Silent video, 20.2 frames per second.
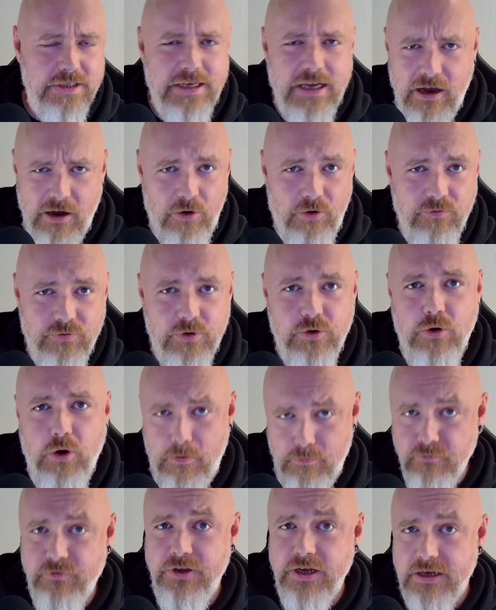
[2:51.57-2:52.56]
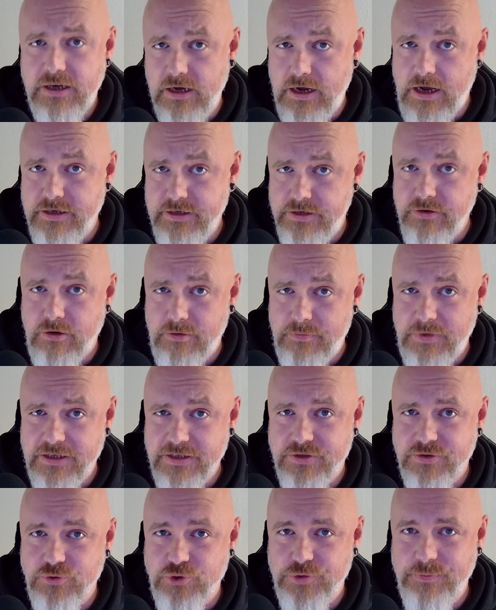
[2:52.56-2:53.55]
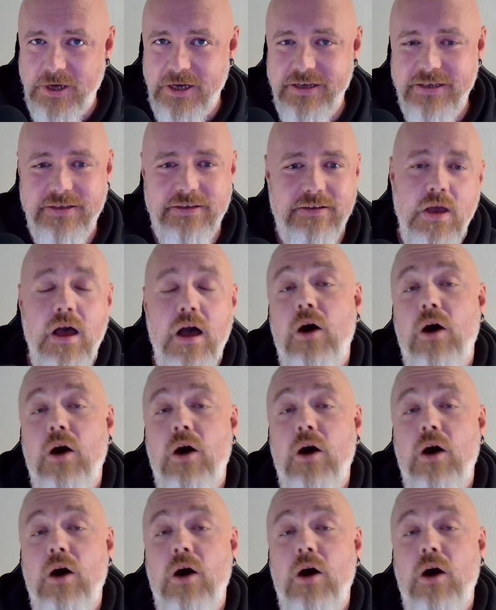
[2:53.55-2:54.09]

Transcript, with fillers: Darauf kommen wir gleich nochmal zu sprechen.